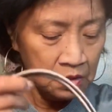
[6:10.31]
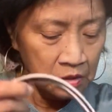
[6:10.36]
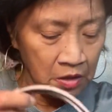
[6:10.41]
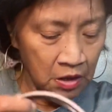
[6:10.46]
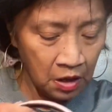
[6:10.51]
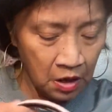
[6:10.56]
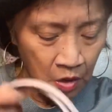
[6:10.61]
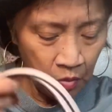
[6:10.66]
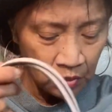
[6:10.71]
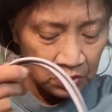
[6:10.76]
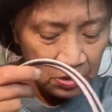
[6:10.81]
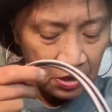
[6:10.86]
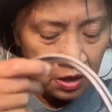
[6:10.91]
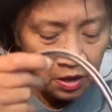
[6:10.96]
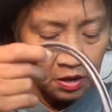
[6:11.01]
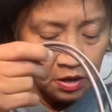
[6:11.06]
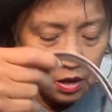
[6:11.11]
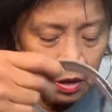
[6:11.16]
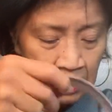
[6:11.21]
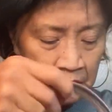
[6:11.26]
nakakon
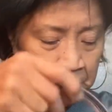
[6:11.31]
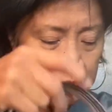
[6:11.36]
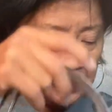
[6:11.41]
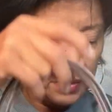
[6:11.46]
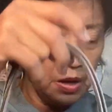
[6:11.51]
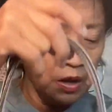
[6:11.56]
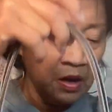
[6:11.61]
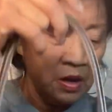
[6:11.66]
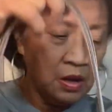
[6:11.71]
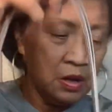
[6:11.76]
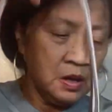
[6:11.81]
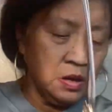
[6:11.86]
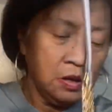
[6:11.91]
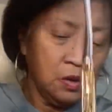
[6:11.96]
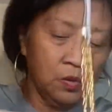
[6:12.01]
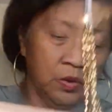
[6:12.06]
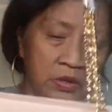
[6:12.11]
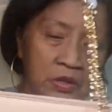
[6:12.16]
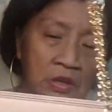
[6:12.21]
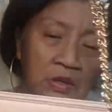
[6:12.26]
talaga ang mga
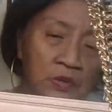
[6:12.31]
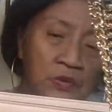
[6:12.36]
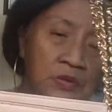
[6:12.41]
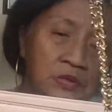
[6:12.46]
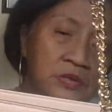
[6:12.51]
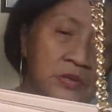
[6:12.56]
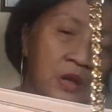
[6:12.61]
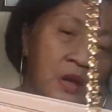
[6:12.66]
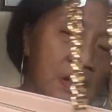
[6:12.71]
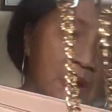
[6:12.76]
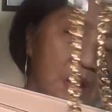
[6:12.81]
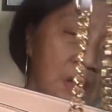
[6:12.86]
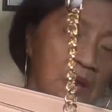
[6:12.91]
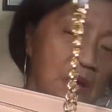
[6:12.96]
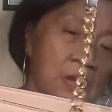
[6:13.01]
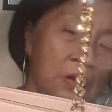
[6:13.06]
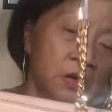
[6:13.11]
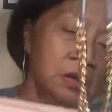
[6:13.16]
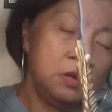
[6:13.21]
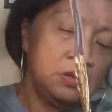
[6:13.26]
kuan dito sa
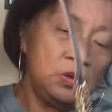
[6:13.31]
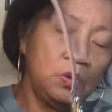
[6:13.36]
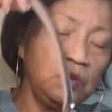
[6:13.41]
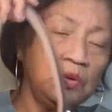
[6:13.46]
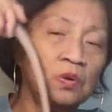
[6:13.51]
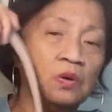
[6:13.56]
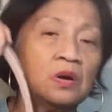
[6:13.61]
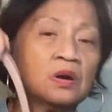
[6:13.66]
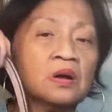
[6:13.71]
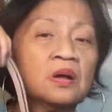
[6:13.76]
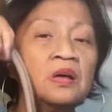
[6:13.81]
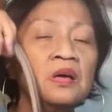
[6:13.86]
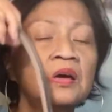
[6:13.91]
New York.